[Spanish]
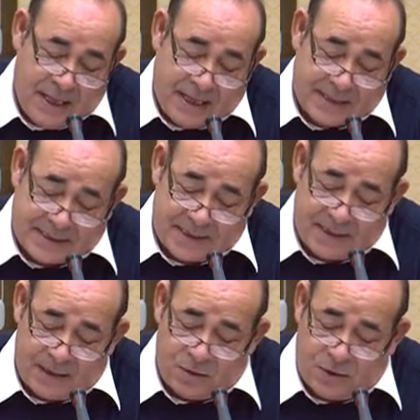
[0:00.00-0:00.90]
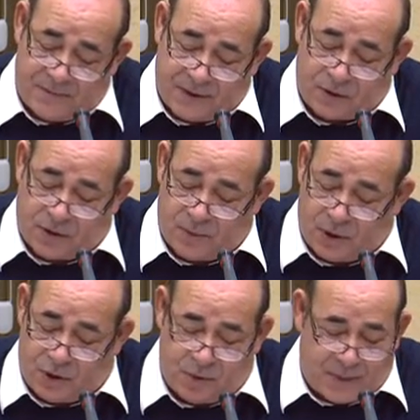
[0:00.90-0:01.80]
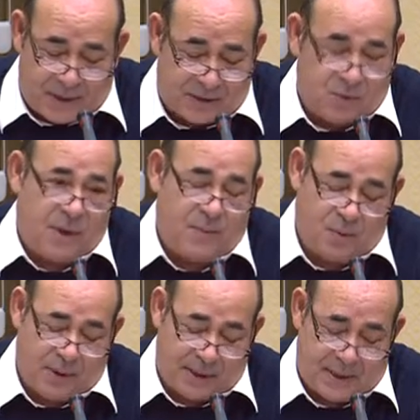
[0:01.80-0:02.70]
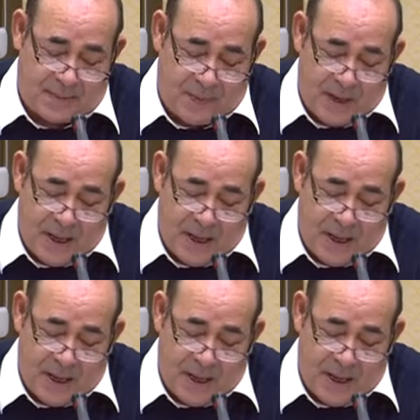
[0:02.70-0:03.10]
y que están teniendo un efecto demoledor para la escuela pública